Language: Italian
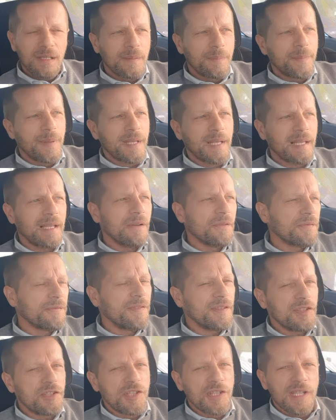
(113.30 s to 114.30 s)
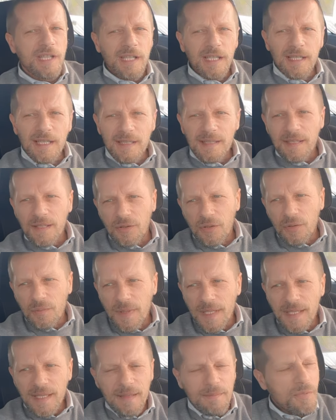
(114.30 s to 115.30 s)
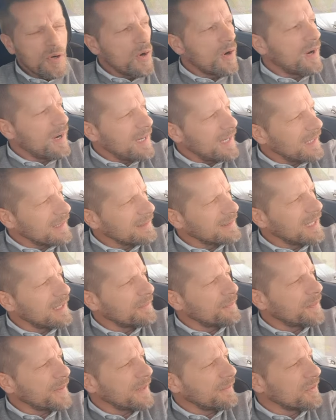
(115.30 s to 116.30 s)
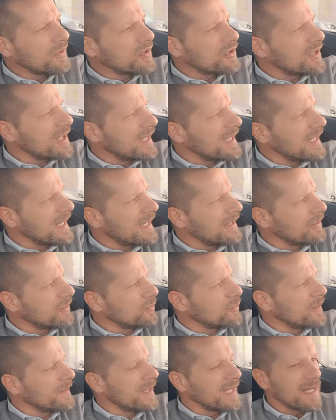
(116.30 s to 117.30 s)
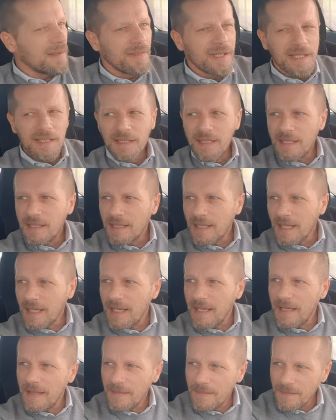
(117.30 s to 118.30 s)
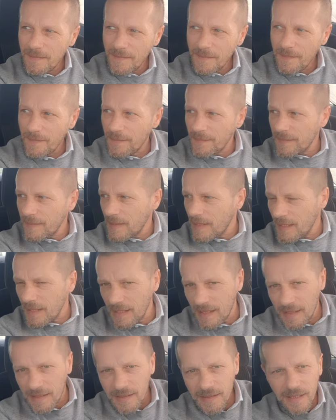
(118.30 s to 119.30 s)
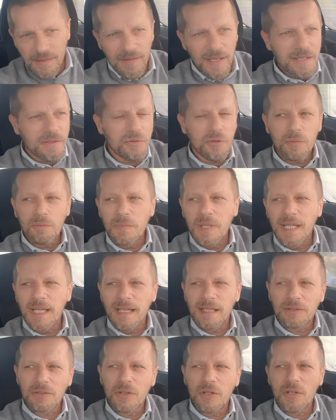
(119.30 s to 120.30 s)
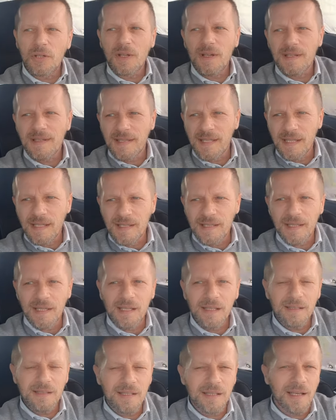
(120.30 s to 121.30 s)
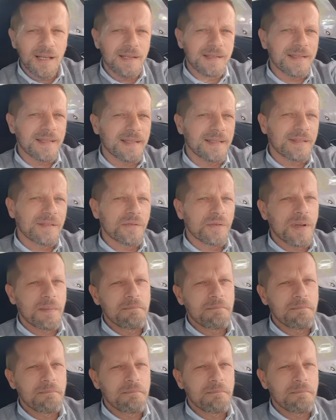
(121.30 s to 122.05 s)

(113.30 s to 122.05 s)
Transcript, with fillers: per le officine, siccome mo, dal primo gennaio 2023 diventa obbligatorio essere iscritti alla sezione